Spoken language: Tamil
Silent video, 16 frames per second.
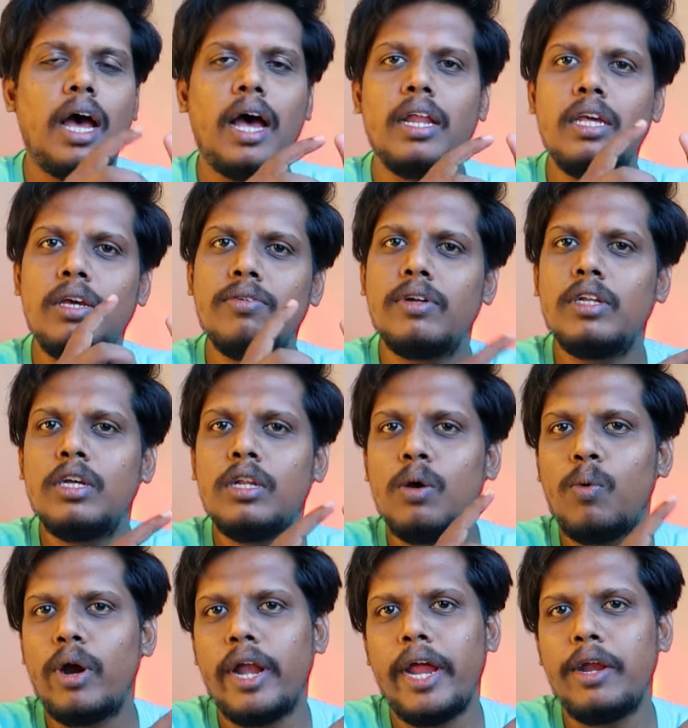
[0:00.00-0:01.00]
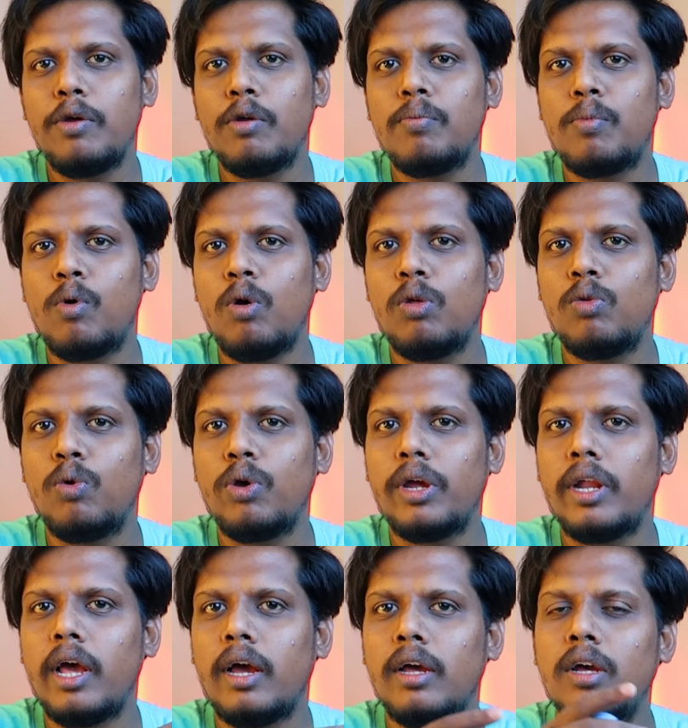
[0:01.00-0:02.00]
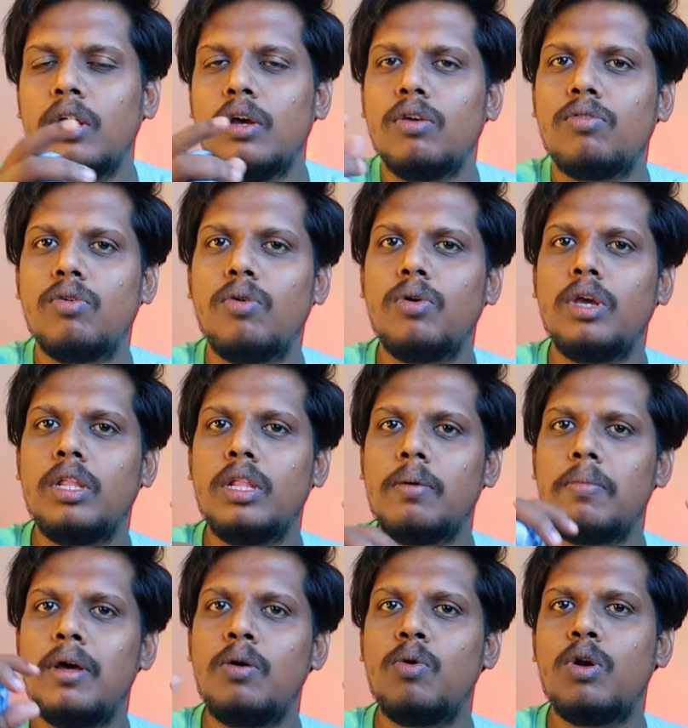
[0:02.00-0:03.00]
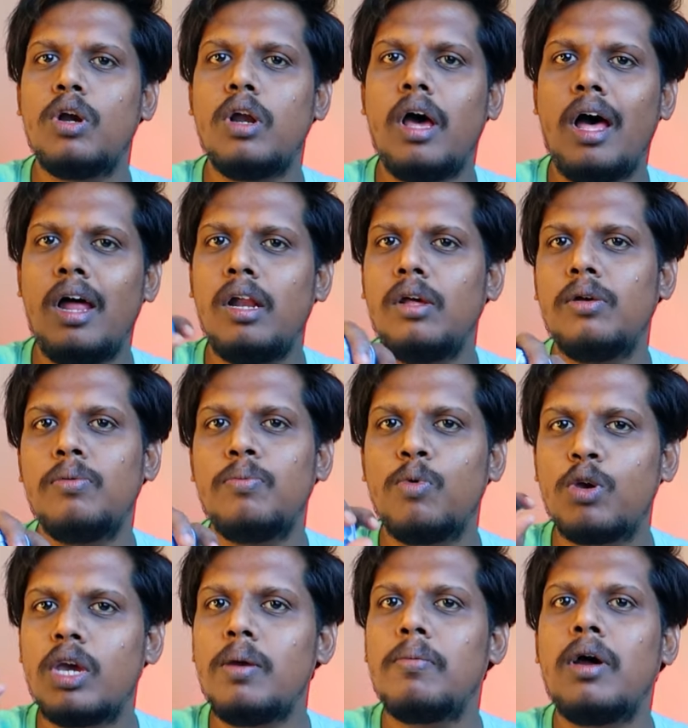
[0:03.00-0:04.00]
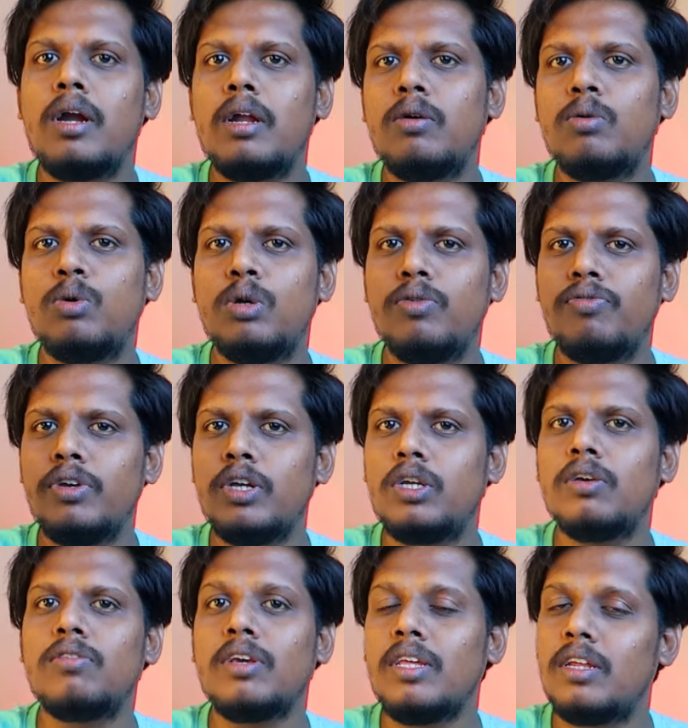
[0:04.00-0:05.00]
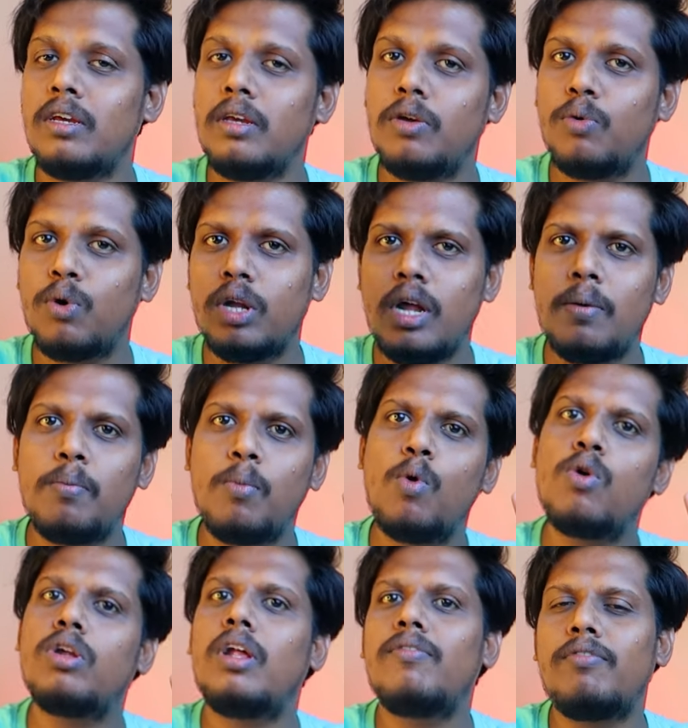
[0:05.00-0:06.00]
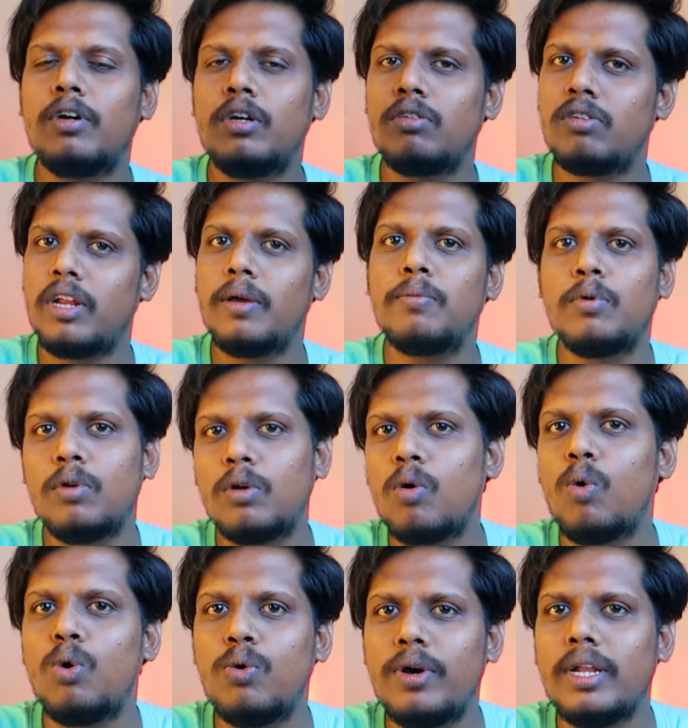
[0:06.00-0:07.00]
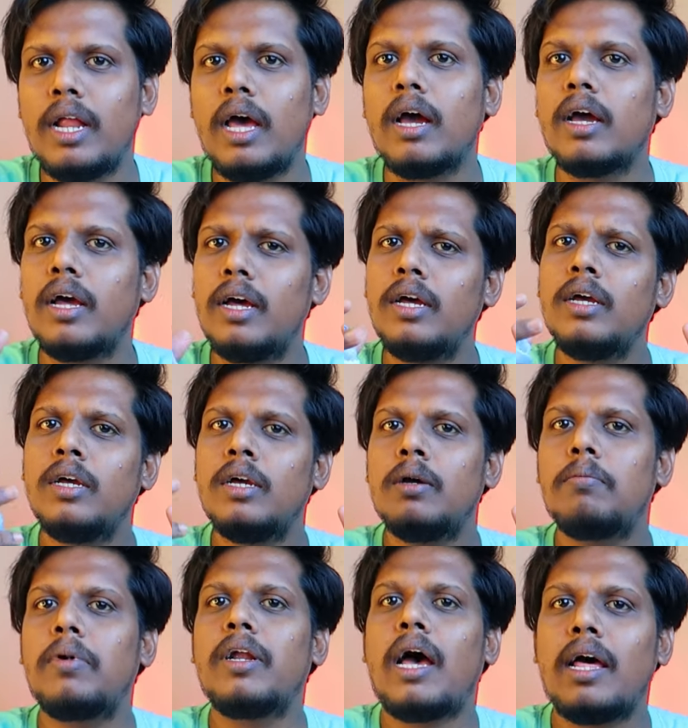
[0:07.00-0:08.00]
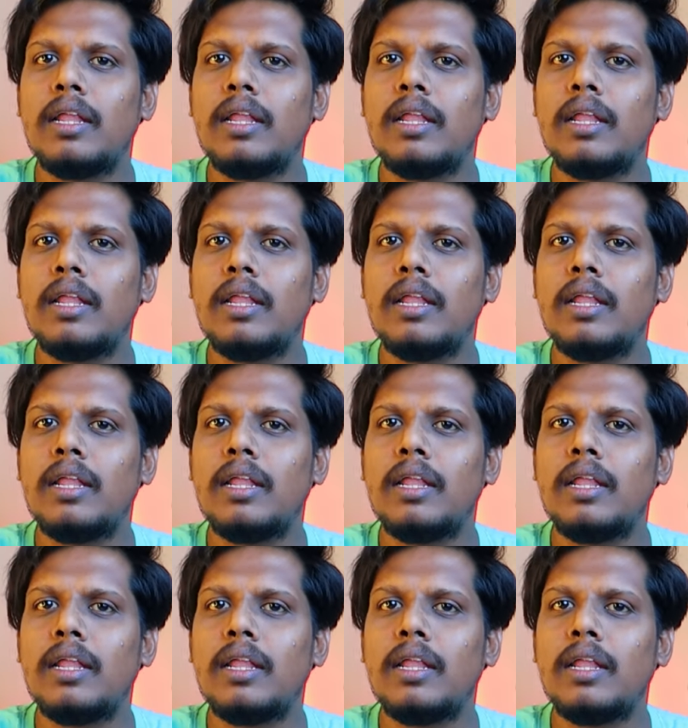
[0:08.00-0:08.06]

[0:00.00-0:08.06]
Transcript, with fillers: அதையும் வந்து இந்த ஒன் எயிட்டி ஒன் ப்ரோவில் தூக்கிட்டாங்க ஸோ இந்த மாதிரி ஒரு நாலு முக்கியமான ஒரு ஃபீச்சர்ஸ் இது இவங்க தான் போட் தான் ஃபர்ஸ்ட் டைம் வந்து கொண்டு வந்தாங்க பட்